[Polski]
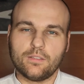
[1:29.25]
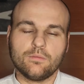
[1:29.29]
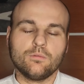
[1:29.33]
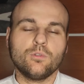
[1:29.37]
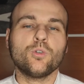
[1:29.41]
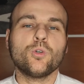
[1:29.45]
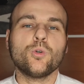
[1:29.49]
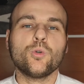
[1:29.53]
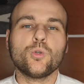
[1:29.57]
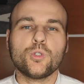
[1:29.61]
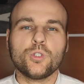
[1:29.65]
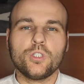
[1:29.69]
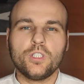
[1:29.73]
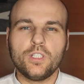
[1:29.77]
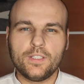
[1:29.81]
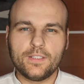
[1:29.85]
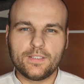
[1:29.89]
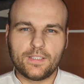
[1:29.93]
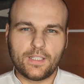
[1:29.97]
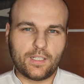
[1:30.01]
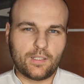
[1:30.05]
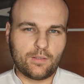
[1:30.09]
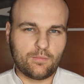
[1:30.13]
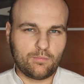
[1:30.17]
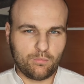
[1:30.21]

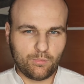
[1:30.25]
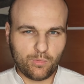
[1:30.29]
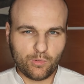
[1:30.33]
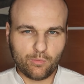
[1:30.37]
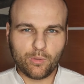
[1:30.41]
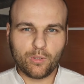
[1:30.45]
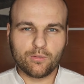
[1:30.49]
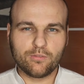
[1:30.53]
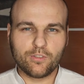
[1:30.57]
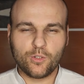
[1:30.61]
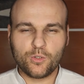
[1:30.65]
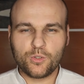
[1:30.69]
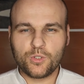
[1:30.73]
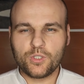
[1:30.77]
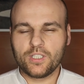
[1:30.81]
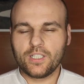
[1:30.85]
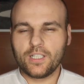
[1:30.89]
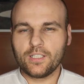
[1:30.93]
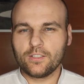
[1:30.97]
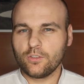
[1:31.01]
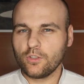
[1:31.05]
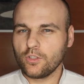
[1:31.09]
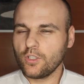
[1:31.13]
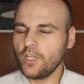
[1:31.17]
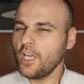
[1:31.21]
Różnica po powrocie na
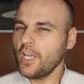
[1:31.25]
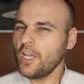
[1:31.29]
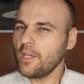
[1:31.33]
tor